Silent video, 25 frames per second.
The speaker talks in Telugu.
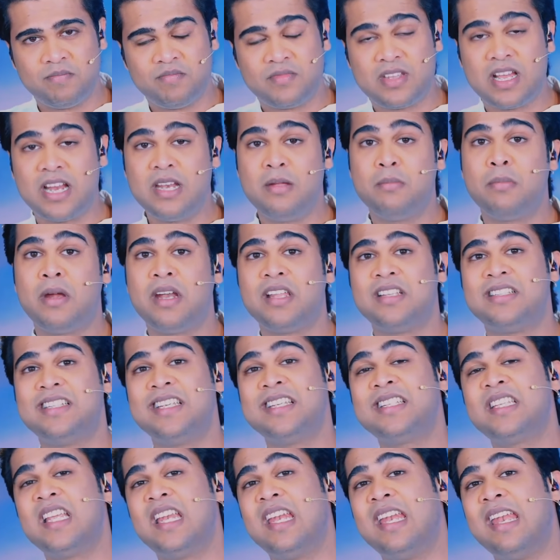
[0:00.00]
కానీ మనం
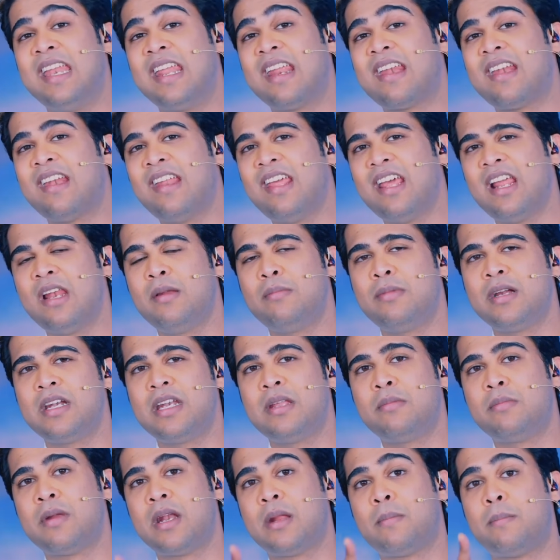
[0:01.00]
చేసే నిర్ణయాలను
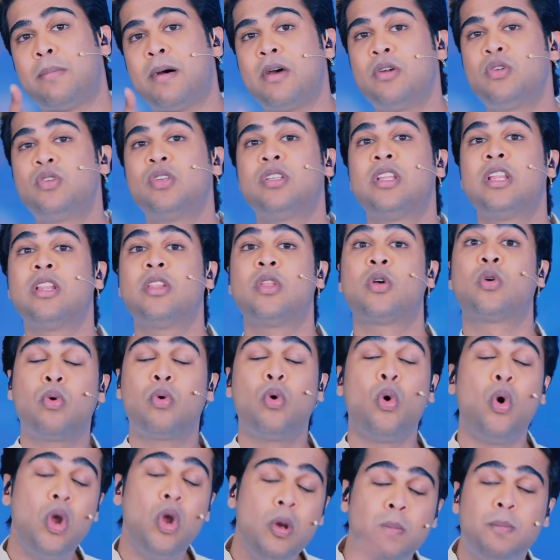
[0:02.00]
బట్టి మన పరిశుద్ధత
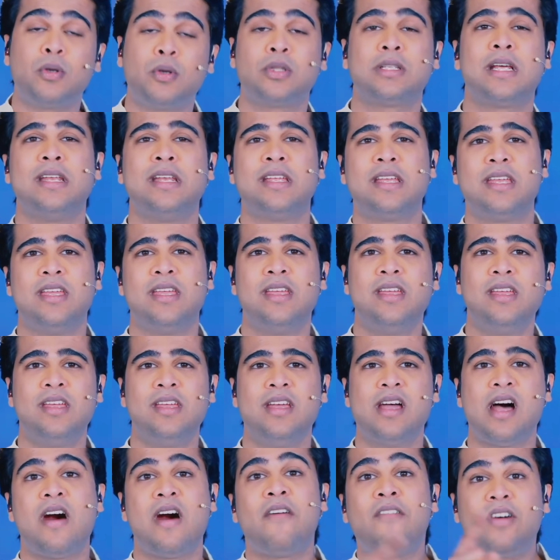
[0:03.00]
కోల్పోతానికి
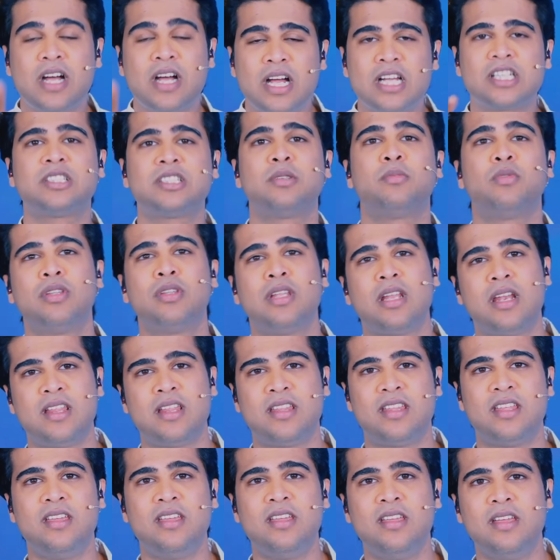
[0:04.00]
అవకాశం
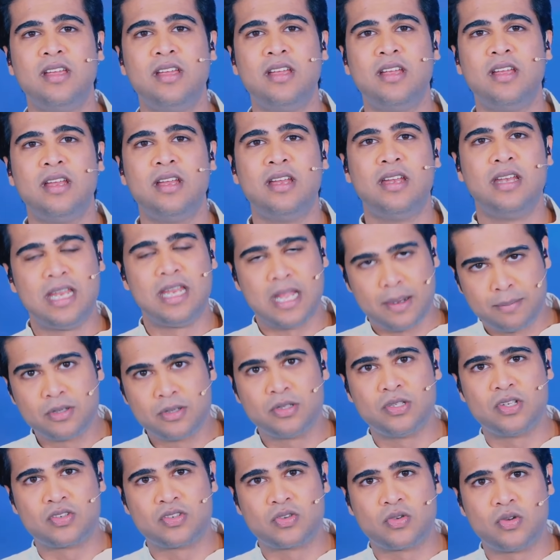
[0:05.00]
ఉందన్నది
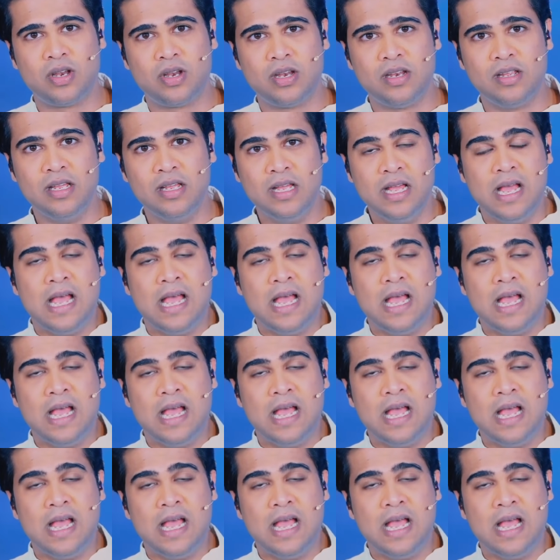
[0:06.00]
జ్ఞాపకం చేసుకోవాలి